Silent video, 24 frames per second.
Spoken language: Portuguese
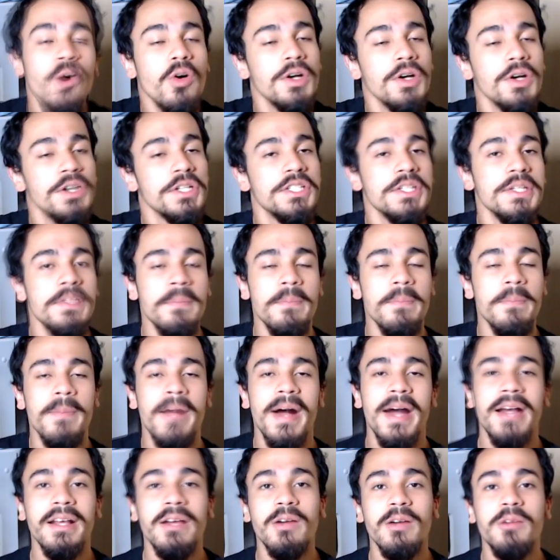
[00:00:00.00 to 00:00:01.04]
Hoje
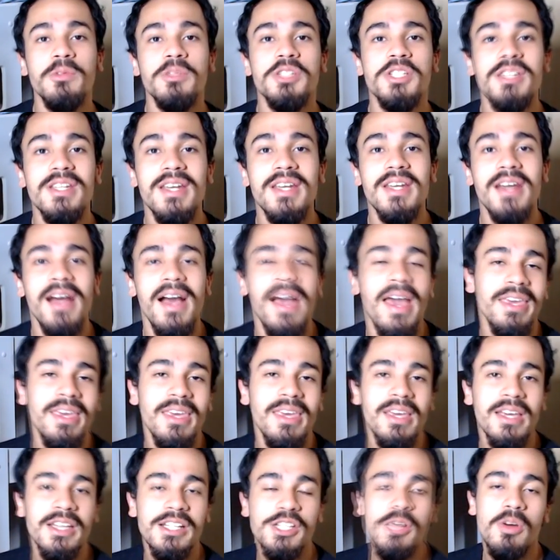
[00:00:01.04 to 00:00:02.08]
marca o dia em
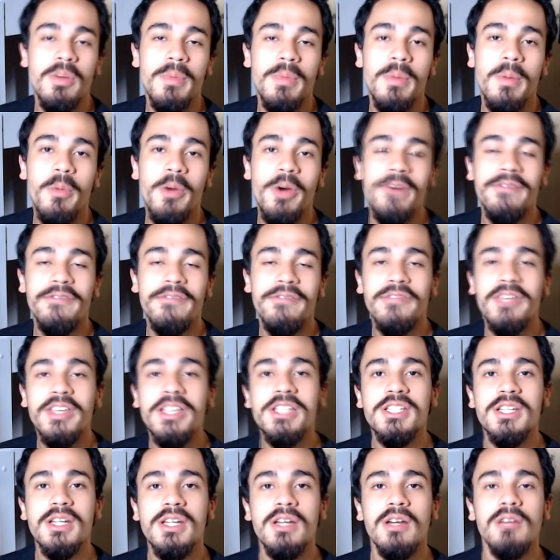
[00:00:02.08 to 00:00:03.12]
que a gente comemora
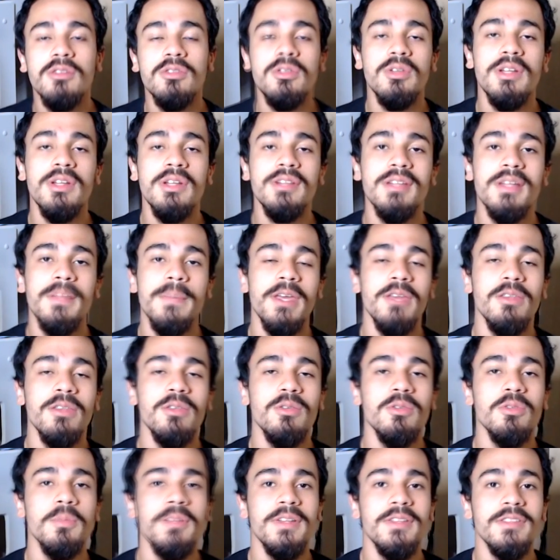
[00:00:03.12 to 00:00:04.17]
20 anos do
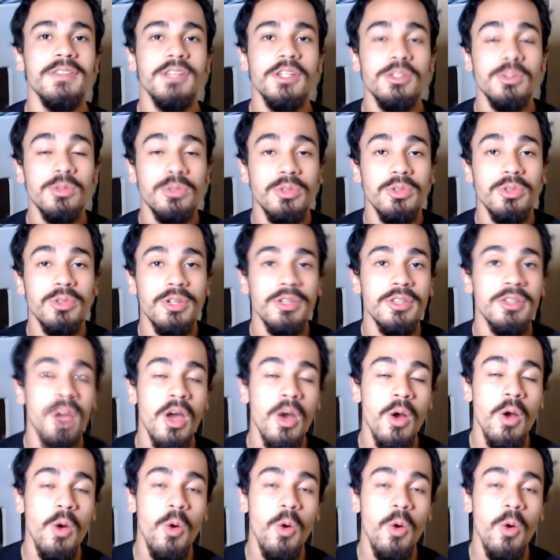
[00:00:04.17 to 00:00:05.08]
lançamento do PlayStation 2,